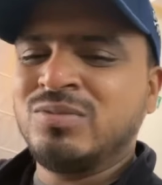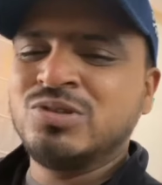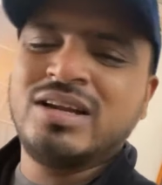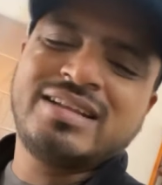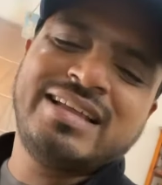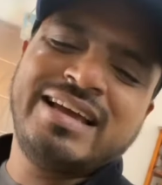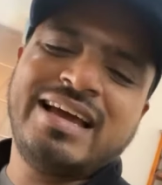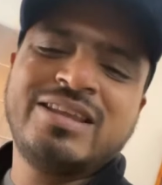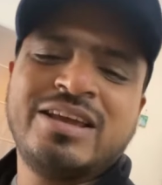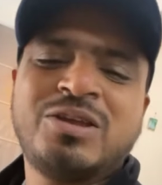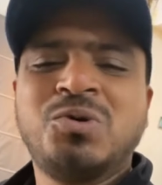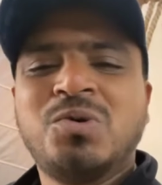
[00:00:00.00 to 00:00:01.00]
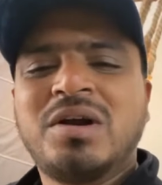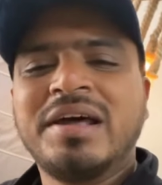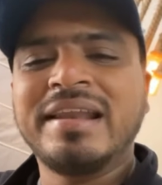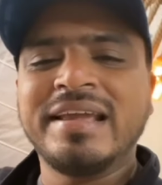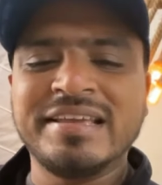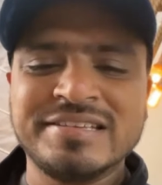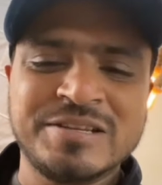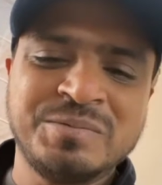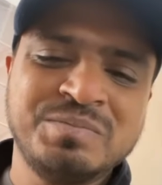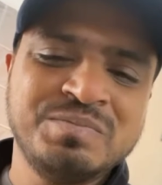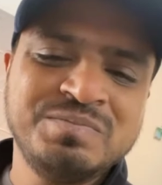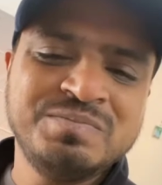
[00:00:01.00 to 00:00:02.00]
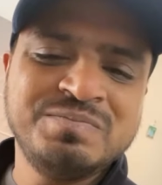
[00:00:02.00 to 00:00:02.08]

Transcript: है मुझे लगता है यार ये क्यों कर रहे हैं ये सब